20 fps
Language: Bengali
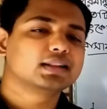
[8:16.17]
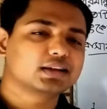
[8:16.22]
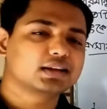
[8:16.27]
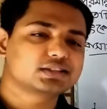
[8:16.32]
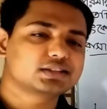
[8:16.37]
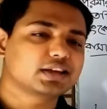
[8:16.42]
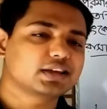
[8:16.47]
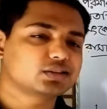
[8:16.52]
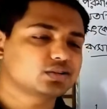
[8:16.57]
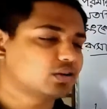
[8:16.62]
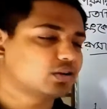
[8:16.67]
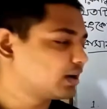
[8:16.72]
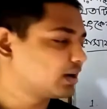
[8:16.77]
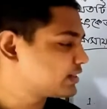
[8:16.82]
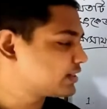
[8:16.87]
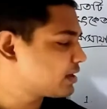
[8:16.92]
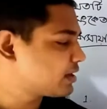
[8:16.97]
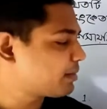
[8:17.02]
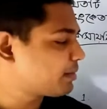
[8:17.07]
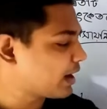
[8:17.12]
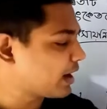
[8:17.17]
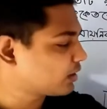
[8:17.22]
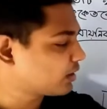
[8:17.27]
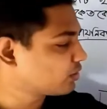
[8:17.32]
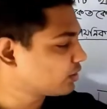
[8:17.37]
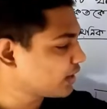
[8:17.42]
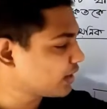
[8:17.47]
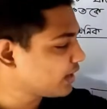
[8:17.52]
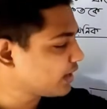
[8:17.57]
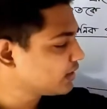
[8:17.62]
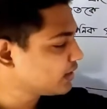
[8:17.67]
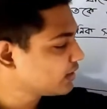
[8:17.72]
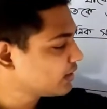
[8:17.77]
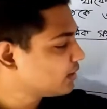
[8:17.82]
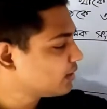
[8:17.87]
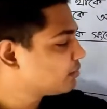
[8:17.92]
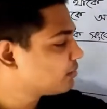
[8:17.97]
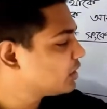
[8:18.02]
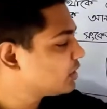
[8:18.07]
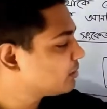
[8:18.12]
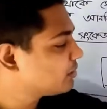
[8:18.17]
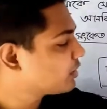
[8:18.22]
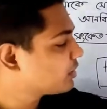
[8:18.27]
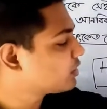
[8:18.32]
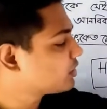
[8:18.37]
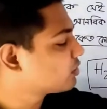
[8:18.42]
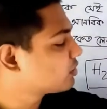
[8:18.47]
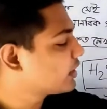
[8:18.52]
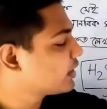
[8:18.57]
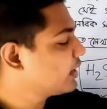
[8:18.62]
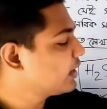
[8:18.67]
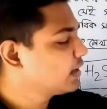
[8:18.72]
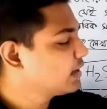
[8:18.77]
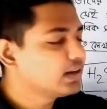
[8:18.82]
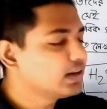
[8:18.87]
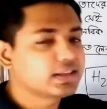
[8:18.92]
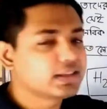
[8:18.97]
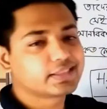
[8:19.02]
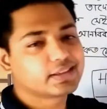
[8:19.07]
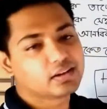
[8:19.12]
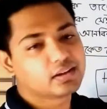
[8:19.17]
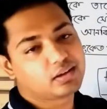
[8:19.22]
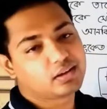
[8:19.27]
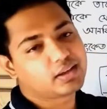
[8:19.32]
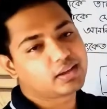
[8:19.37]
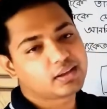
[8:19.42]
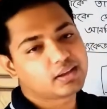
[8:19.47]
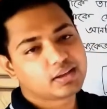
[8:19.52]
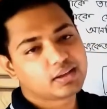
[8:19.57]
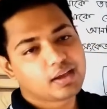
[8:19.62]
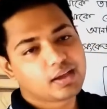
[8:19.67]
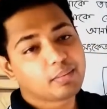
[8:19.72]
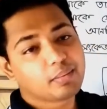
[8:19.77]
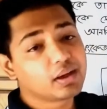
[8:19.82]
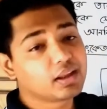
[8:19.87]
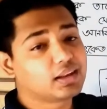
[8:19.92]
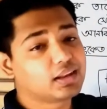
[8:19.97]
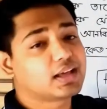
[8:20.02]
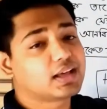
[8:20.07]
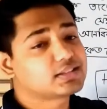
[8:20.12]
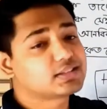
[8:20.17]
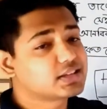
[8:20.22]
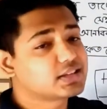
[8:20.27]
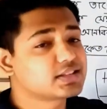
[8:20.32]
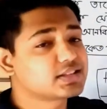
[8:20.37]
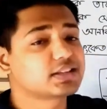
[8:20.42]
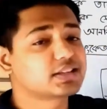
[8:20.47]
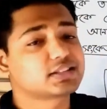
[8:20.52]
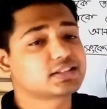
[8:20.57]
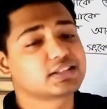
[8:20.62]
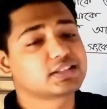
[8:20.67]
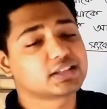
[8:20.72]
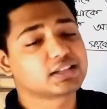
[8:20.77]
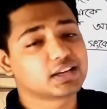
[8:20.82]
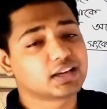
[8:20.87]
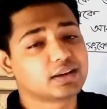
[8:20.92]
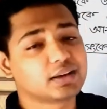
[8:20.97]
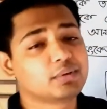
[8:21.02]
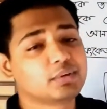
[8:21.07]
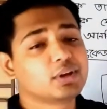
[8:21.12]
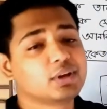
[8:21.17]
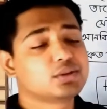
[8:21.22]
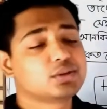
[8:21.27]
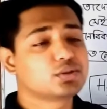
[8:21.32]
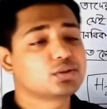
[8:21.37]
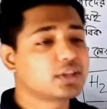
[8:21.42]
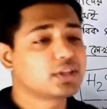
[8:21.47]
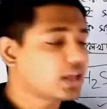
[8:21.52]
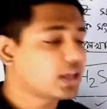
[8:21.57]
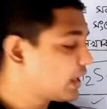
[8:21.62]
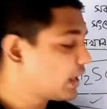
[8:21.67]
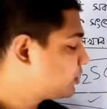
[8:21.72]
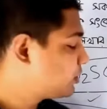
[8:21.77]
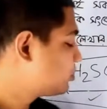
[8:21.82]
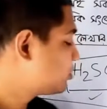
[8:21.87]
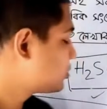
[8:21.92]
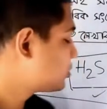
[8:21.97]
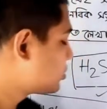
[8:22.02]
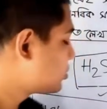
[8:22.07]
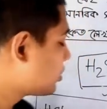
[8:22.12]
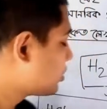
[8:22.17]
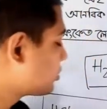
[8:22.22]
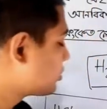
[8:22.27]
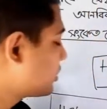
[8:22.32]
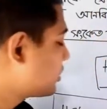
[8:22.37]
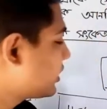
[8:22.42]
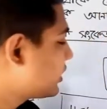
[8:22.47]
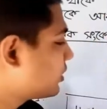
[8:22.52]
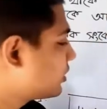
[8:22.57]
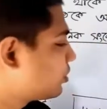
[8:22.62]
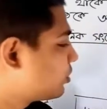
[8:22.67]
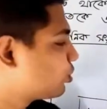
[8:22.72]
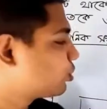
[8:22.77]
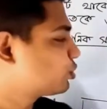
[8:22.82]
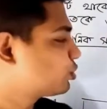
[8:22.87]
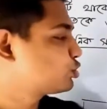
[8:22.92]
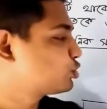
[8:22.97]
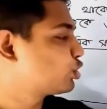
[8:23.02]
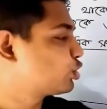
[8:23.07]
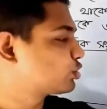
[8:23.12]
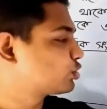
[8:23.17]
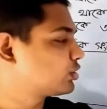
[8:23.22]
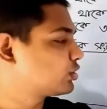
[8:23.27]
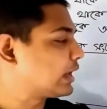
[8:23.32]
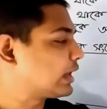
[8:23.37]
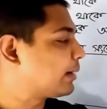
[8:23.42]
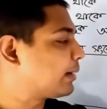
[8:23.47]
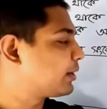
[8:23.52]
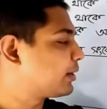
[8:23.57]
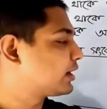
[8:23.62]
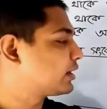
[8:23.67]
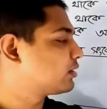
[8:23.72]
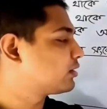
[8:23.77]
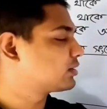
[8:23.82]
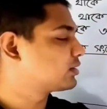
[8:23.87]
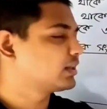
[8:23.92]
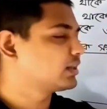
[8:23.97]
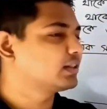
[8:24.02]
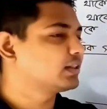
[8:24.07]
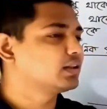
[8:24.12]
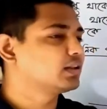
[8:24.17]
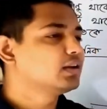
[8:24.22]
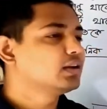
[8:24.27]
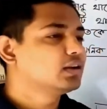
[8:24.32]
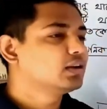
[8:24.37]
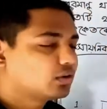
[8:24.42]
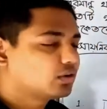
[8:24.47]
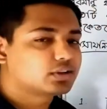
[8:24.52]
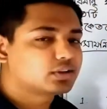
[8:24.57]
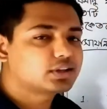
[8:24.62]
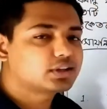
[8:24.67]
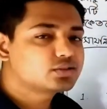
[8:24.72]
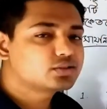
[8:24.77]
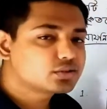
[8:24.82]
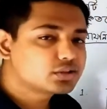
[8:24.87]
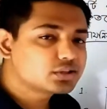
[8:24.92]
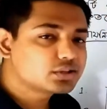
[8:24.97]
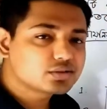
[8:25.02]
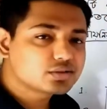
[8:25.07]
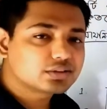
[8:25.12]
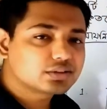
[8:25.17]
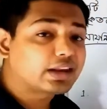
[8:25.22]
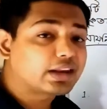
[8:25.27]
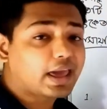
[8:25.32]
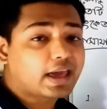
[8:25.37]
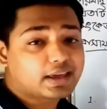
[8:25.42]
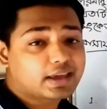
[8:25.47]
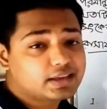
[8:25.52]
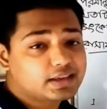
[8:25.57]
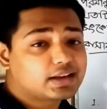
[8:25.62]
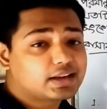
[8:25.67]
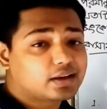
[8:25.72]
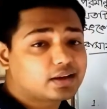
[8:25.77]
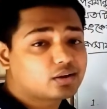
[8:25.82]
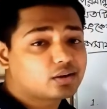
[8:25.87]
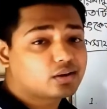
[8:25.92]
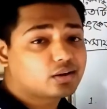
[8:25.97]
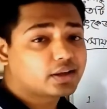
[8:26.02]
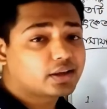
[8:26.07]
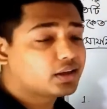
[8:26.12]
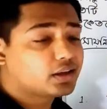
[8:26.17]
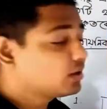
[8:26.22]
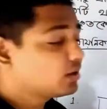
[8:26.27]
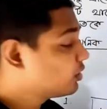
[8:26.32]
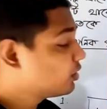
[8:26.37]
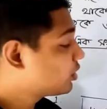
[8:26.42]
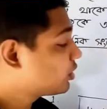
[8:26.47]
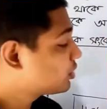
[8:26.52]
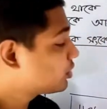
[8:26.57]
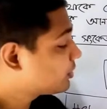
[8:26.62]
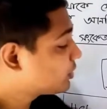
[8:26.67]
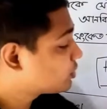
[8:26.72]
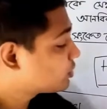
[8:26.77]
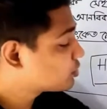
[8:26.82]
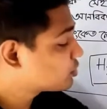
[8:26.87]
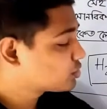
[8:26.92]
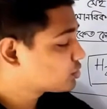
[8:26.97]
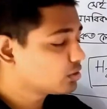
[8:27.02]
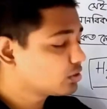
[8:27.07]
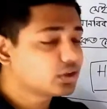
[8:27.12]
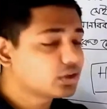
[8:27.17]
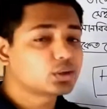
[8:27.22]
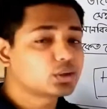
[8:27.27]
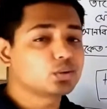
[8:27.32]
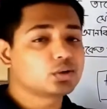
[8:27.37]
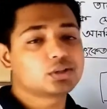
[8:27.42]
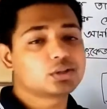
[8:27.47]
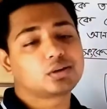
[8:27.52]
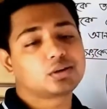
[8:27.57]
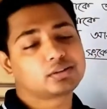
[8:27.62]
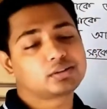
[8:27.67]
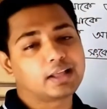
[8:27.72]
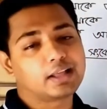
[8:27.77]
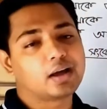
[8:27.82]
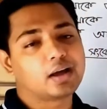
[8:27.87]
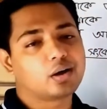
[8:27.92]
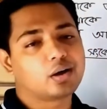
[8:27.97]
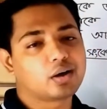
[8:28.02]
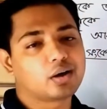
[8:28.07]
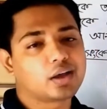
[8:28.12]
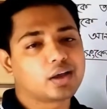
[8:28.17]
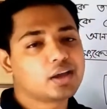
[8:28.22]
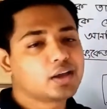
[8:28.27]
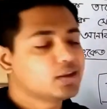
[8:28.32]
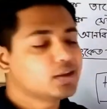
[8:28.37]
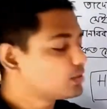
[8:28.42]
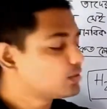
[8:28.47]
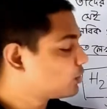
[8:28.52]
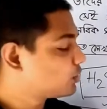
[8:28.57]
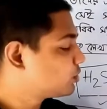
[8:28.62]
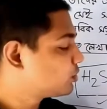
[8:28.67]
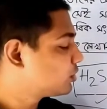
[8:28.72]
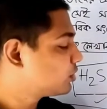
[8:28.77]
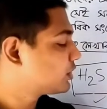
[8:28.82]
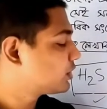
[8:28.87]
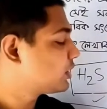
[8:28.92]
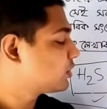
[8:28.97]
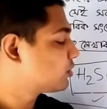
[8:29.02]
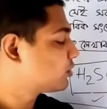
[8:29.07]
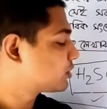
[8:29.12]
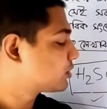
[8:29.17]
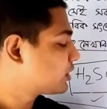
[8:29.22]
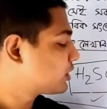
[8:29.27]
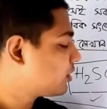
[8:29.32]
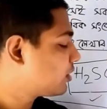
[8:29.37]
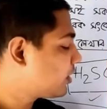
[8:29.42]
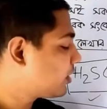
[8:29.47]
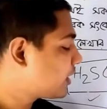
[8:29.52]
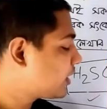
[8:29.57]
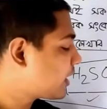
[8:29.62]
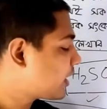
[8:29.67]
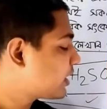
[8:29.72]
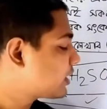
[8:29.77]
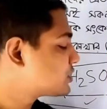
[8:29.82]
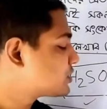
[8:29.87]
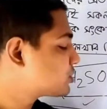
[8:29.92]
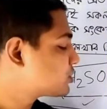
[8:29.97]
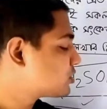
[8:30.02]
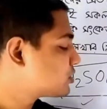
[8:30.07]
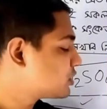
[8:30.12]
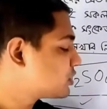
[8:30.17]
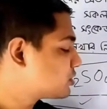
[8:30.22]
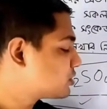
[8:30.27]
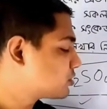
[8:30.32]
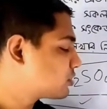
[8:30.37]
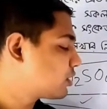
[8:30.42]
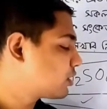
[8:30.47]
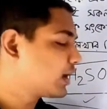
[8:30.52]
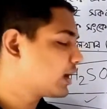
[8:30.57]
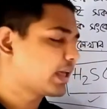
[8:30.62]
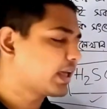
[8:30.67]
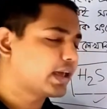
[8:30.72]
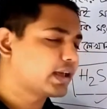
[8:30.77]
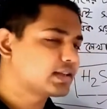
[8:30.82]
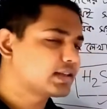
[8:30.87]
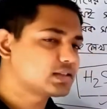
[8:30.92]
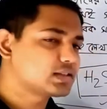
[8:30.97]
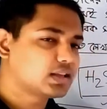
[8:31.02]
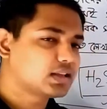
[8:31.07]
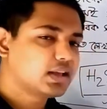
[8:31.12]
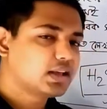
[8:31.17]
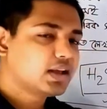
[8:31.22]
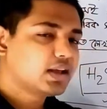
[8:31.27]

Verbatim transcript: তাহলে সেই সংখ্যা দিয়ে ভাগ করে বিনিময় করে লিখতে হয় এবং লাস্টে যেটা শিখলাম যদি এই দুটো শর্তের কোনো শর্ত না মানে অর্থাৎ অর্থাৎ যদি যোজনী একই না হয় অথবা কোনো সংখ্যার গুণিতক না হয় তখন কি করতে হয় এ এর যোজনী যদি হয় এক্স